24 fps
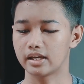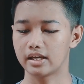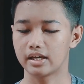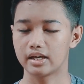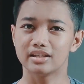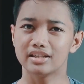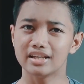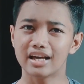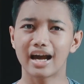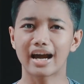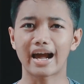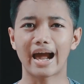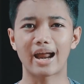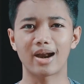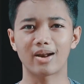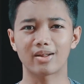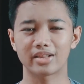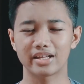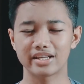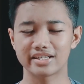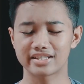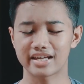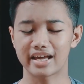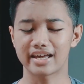Ya,
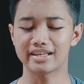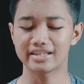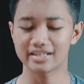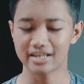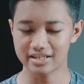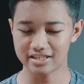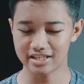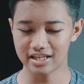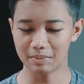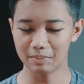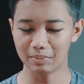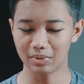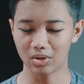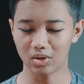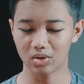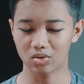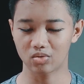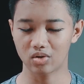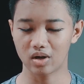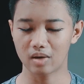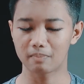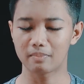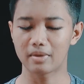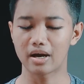kalau desain sih
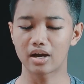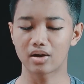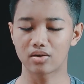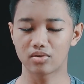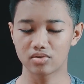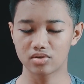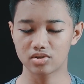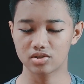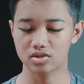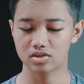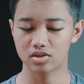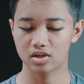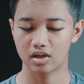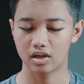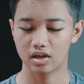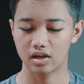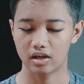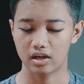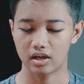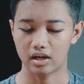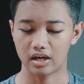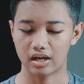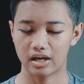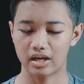menurut gue bagus,
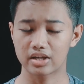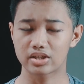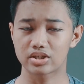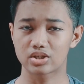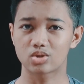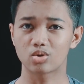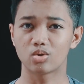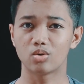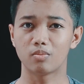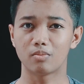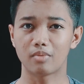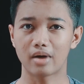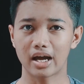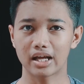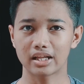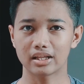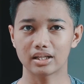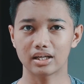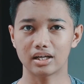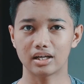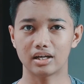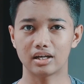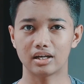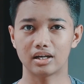uh, cuman
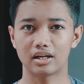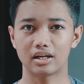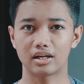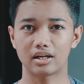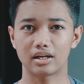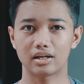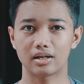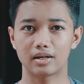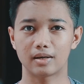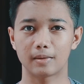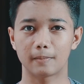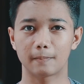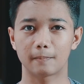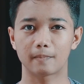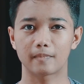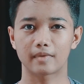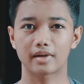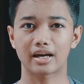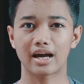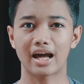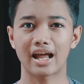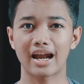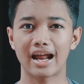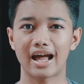uh,
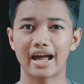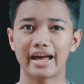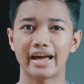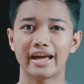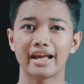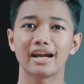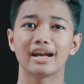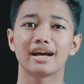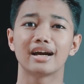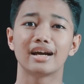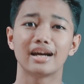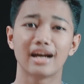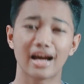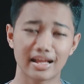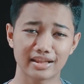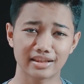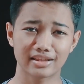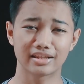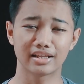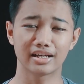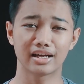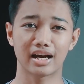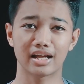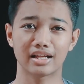kalah
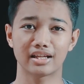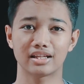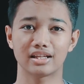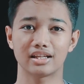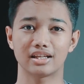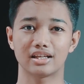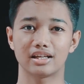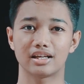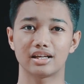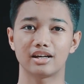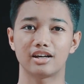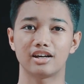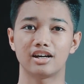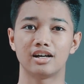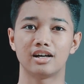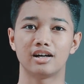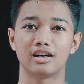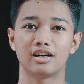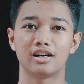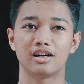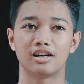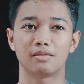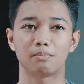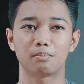elegan dengan
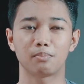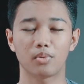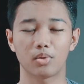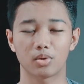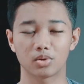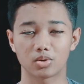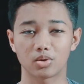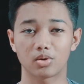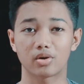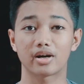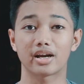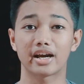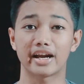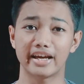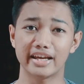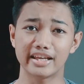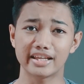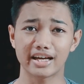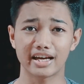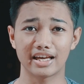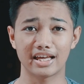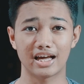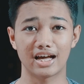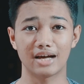uh, produk
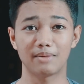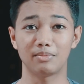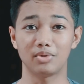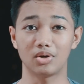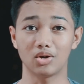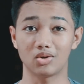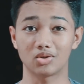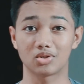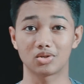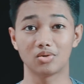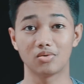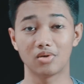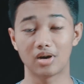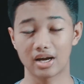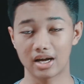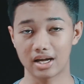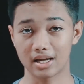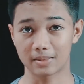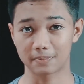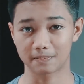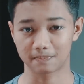lainnya ya menurut gue.